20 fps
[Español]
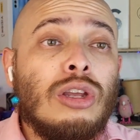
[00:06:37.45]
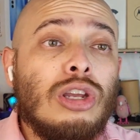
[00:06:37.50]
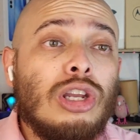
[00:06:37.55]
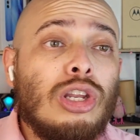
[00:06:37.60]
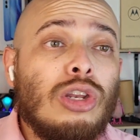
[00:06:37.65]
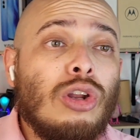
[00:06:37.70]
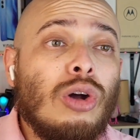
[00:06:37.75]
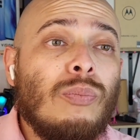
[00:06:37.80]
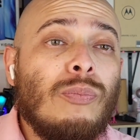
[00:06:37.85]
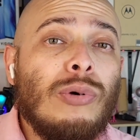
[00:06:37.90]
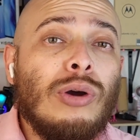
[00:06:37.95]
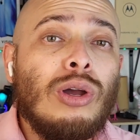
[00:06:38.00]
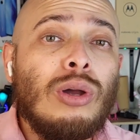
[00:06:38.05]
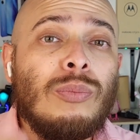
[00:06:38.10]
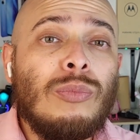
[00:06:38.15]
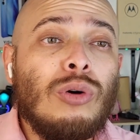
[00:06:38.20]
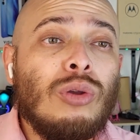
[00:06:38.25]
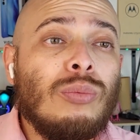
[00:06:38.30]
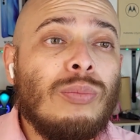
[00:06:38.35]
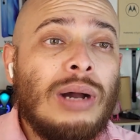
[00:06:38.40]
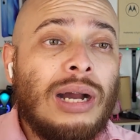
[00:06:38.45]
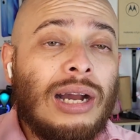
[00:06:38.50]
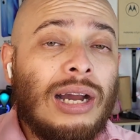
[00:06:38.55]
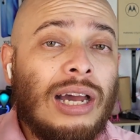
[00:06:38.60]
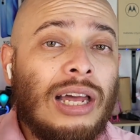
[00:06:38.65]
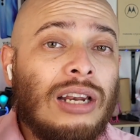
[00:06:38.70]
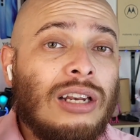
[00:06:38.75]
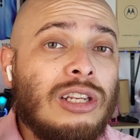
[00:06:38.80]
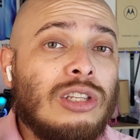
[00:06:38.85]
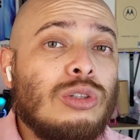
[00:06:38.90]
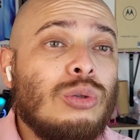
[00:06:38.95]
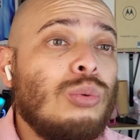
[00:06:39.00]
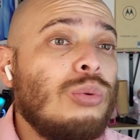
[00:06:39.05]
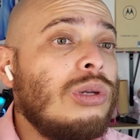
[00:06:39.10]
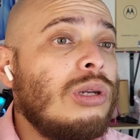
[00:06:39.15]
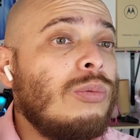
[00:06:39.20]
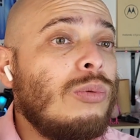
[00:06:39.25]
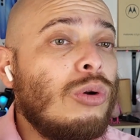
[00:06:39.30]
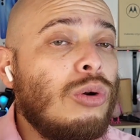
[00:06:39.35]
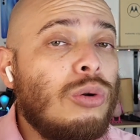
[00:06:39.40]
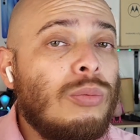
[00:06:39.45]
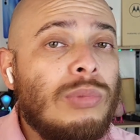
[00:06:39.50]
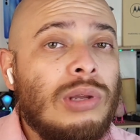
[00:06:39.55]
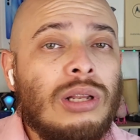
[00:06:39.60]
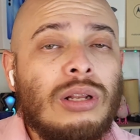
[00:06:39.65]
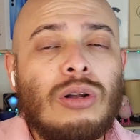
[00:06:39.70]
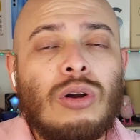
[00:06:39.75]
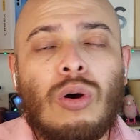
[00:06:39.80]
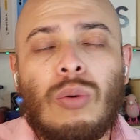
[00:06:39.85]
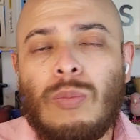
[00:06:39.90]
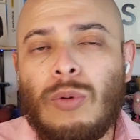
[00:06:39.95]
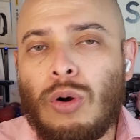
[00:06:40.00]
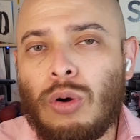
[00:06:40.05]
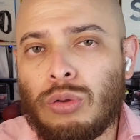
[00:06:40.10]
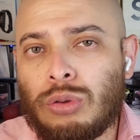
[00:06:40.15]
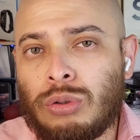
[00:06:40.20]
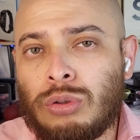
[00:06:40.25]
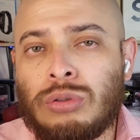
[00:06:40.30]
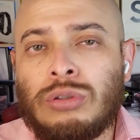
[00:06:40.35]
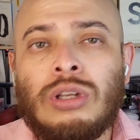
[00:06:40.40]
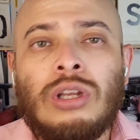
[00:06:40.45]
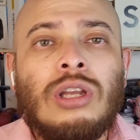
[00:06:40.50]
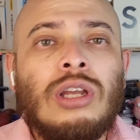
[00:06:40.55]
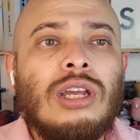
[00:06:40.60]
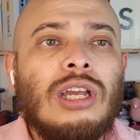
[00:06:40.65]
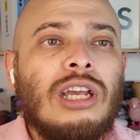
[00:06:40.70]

y no podemos bajar ni subir volumen como otros.